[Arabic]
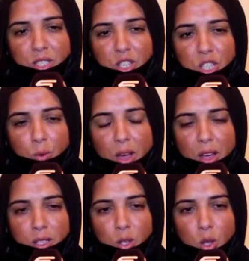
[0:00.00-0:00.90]
حتى شي
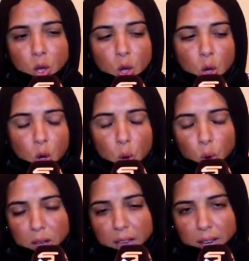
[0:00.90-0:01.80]
واحد
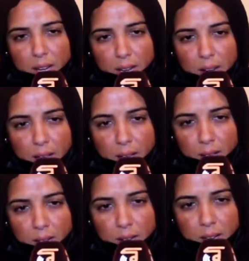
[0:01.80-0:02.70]
وكاين الله
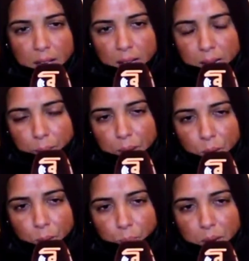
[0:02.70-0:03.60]
الله
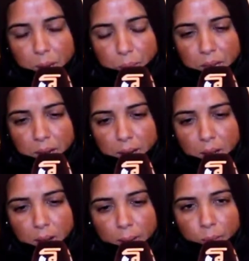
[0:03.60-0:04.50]
كبير وربي كبير
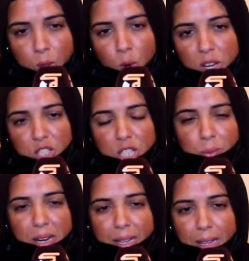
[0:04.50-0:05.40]
واللي جات
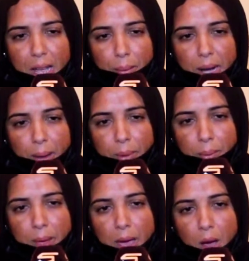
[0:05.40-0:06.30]
من عند الله مرحبا
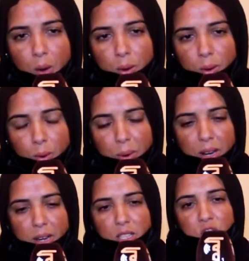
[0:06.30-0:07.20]
بها وما
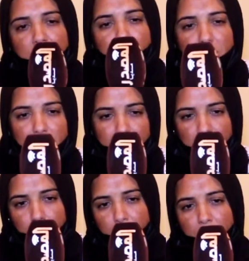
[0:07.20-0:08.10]
نقنطش انا من تحت
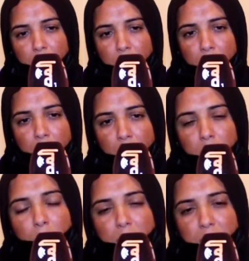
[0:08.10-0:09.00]
رحمه الله
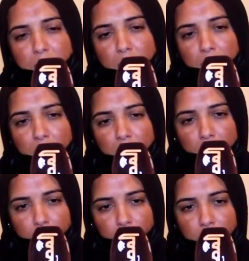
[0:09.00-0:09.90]
المرض ديال الله
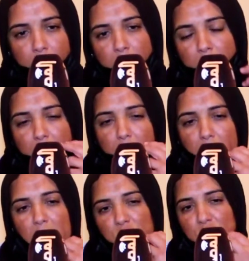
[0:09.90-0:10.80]
كاين اللي
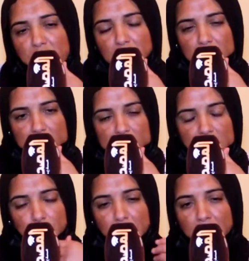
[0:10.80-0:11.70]
كتشكي عليه
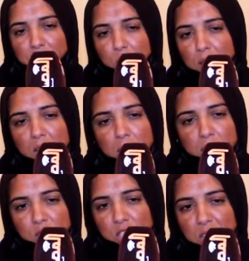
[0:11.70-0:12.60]
كتبقاي فيه وكاين اللي
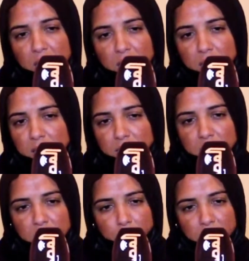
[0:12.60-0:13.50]
كتشكي عليه
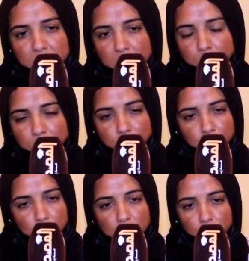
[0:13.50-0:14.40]
كيستهزئ منك على المرض
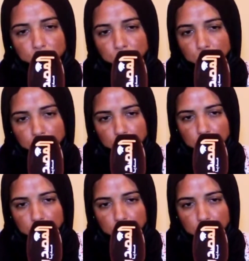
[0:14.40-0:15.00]
كله وشنو